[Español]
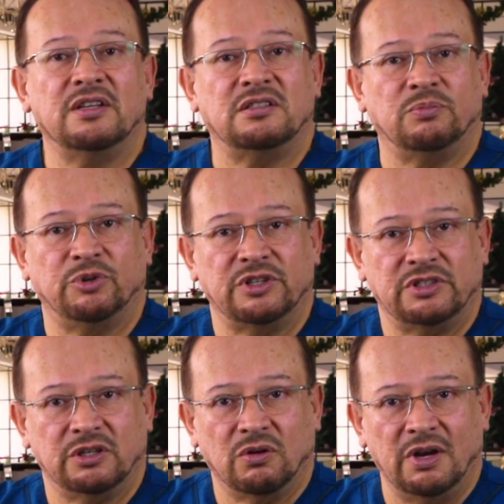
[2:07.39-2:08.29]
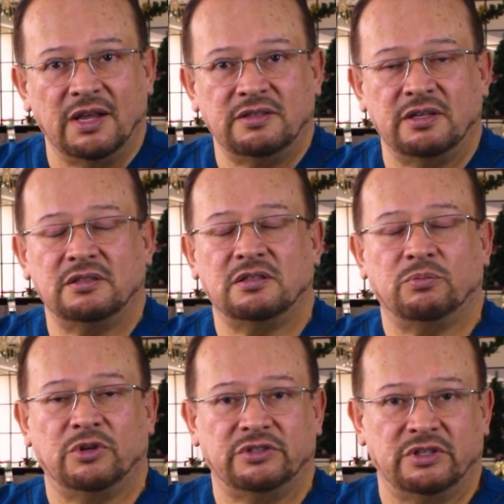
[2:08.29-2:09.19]
Se puede hacer con láser, se
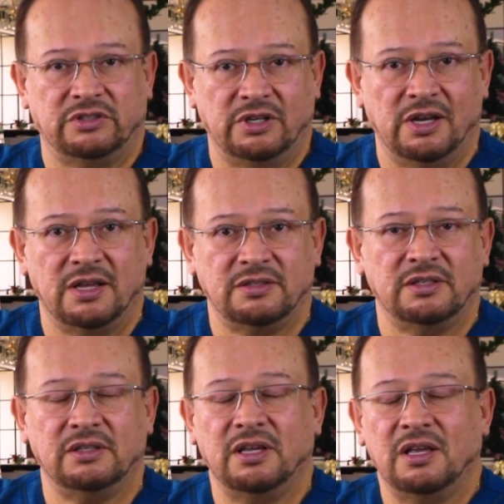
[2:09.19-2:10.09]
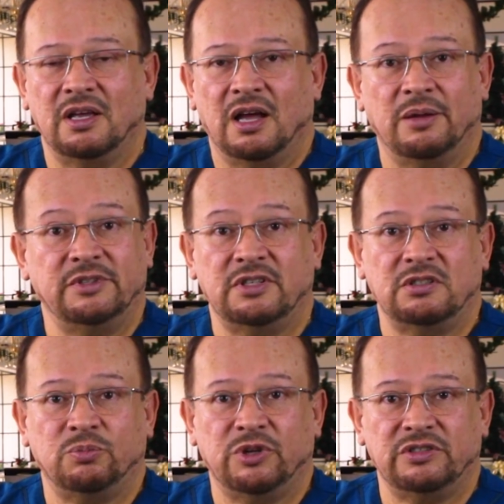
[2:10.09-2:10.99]
puede hacer sin láser. A veces
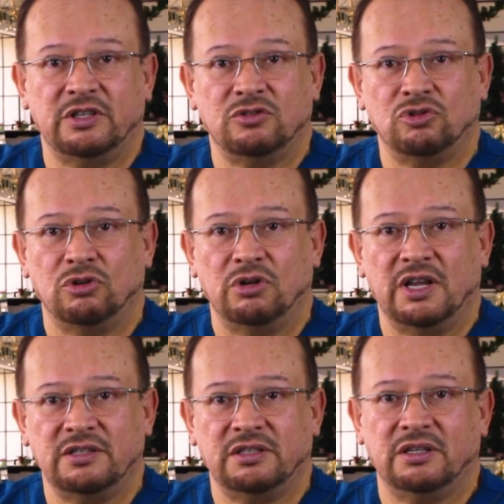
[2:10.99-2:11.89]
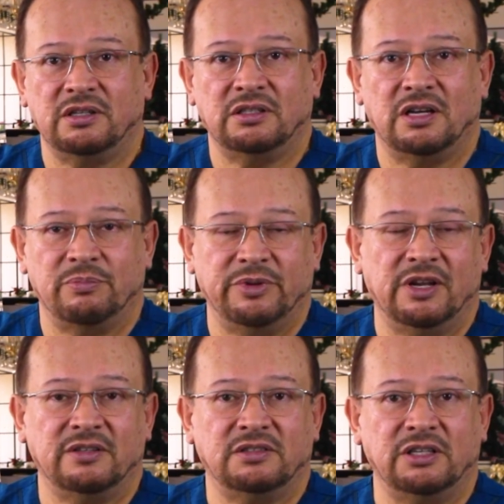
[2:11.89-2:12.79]
se puede hacer solo láser de la
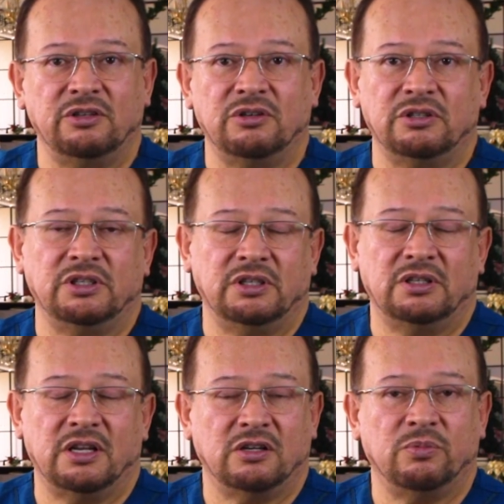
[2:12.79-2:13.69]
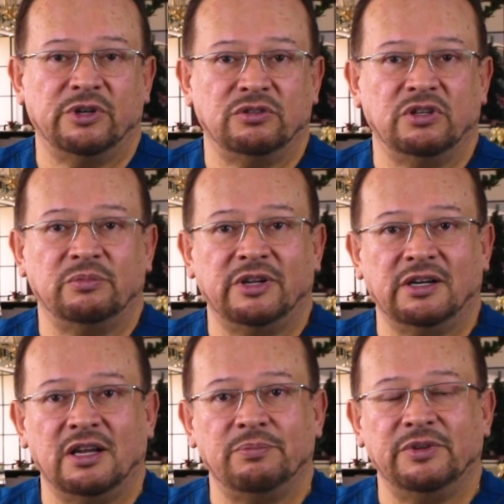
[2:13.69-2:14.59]
piel exterior y la recuperación es más
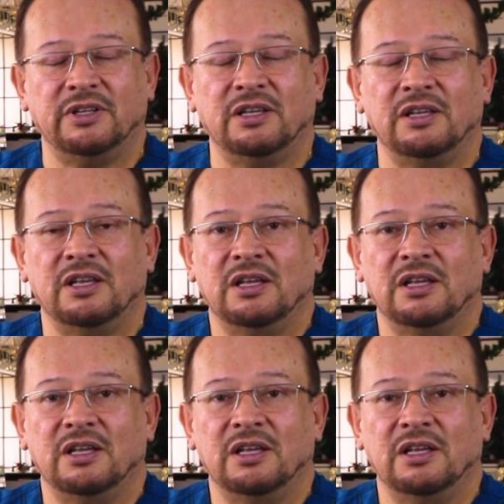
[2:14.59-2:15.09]
rápida